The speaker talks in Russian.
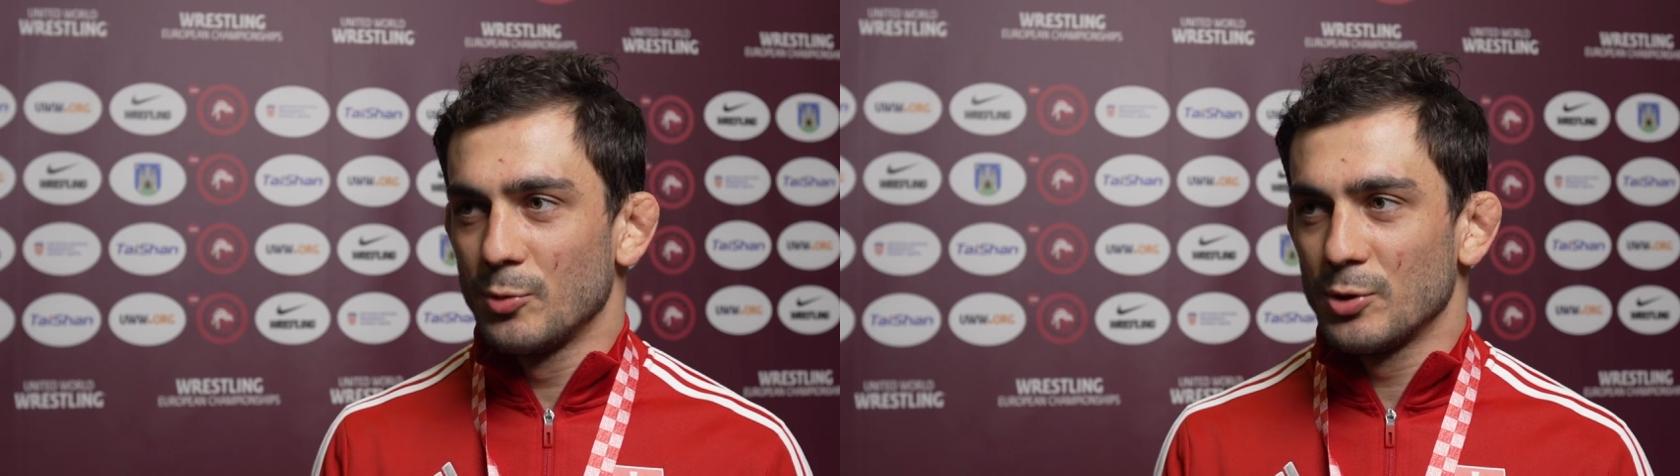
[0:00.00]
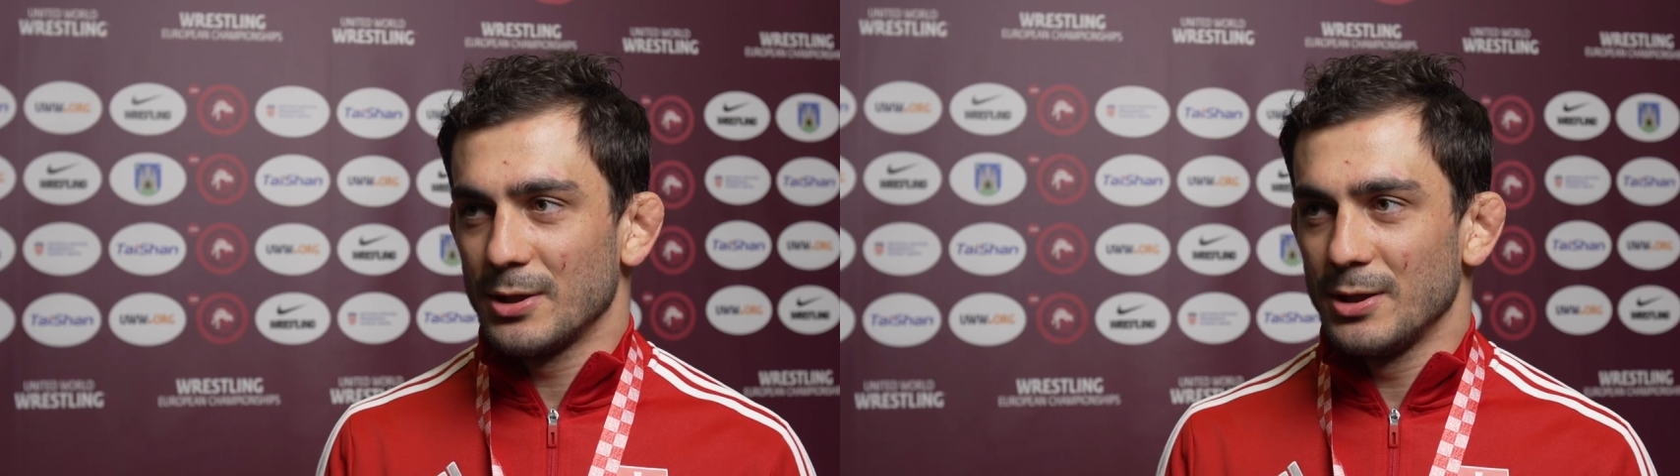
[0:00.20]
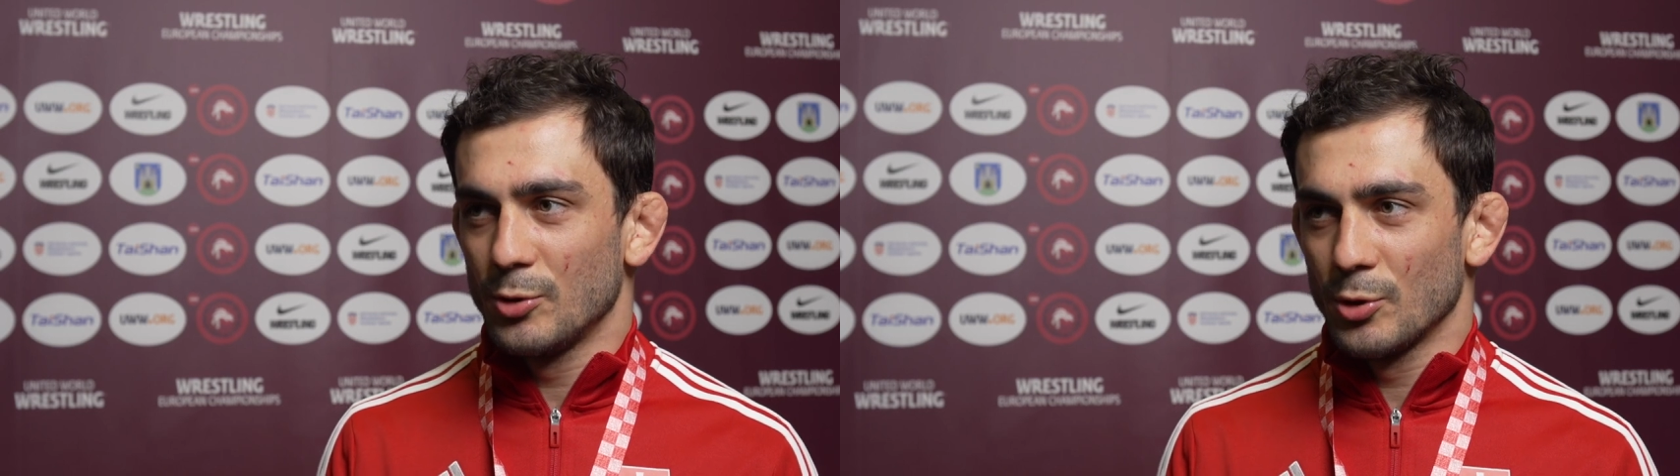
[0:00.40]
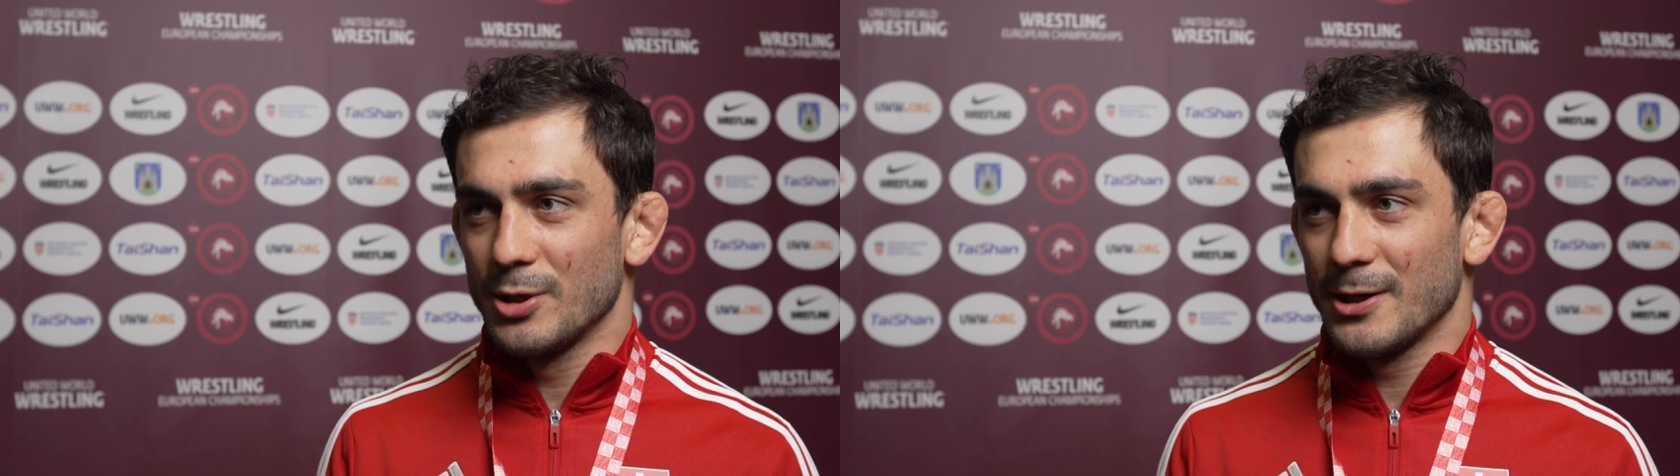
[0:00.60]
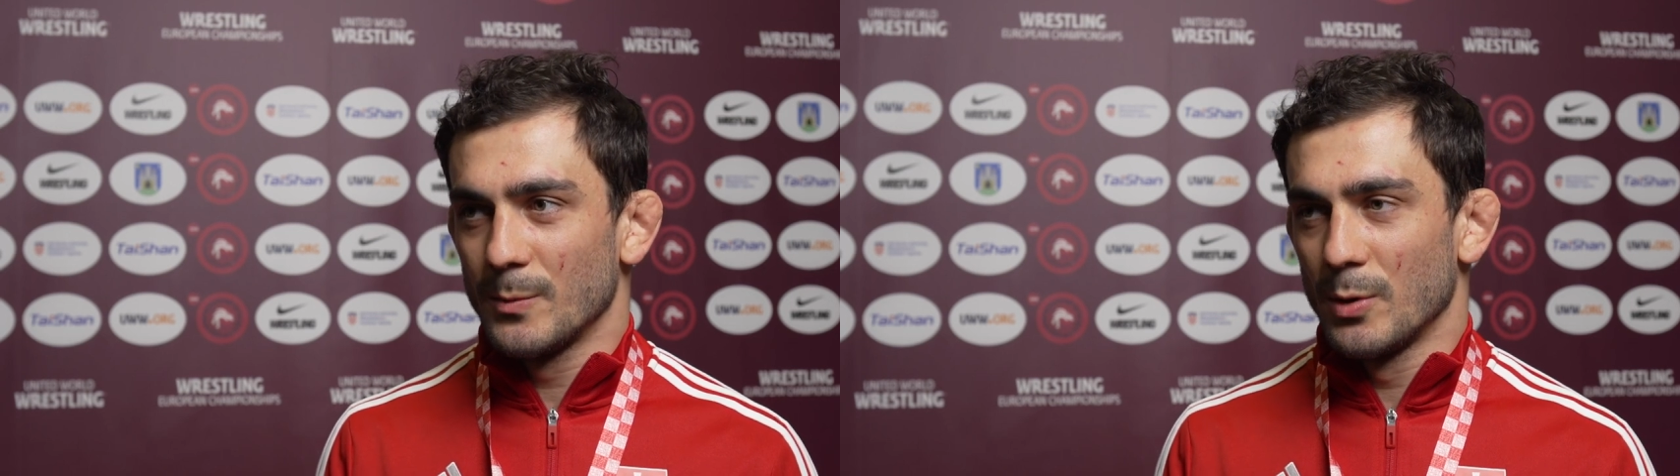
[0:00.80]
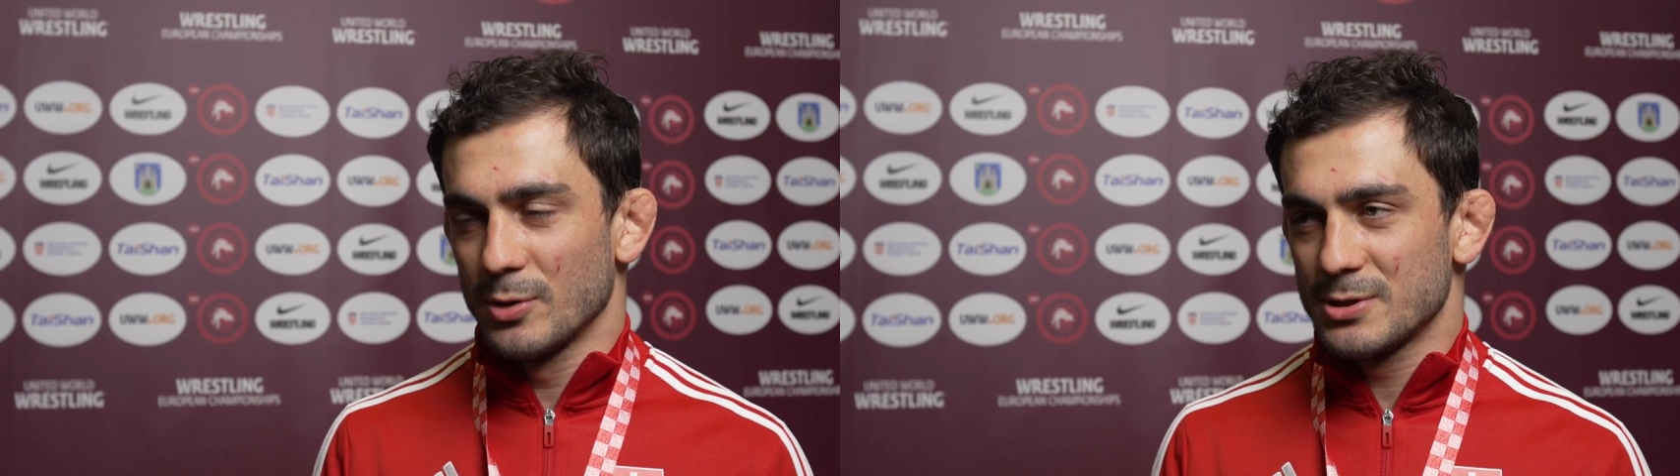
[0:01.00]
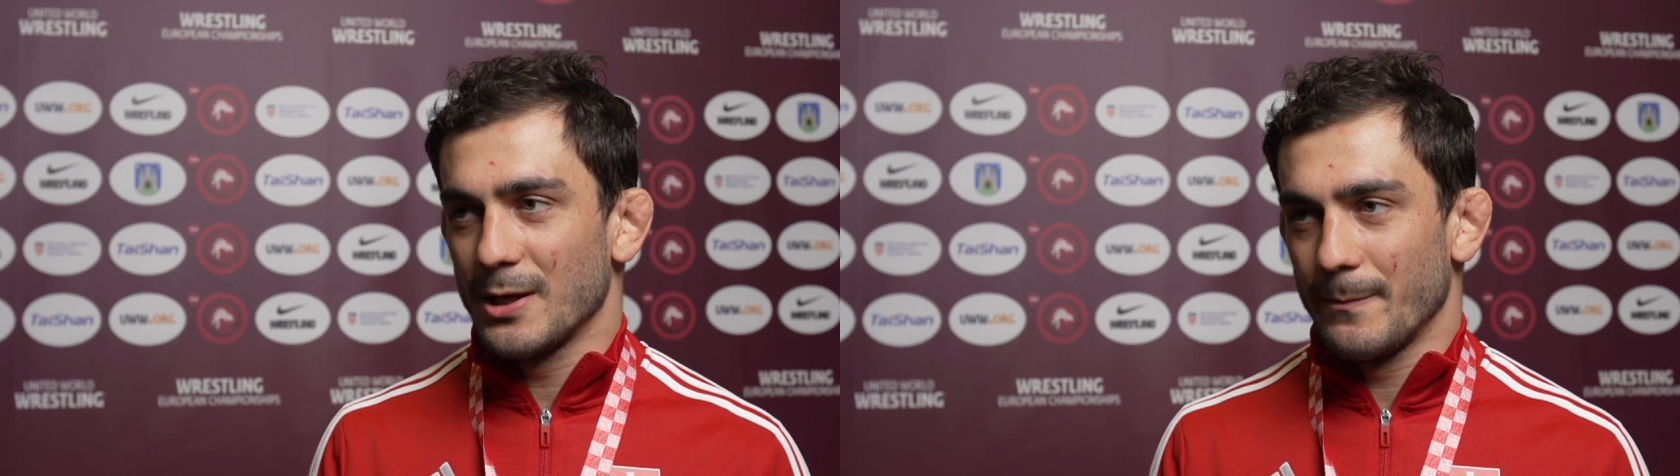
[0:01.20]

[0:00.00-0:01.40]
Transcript: будет один турнир бороться,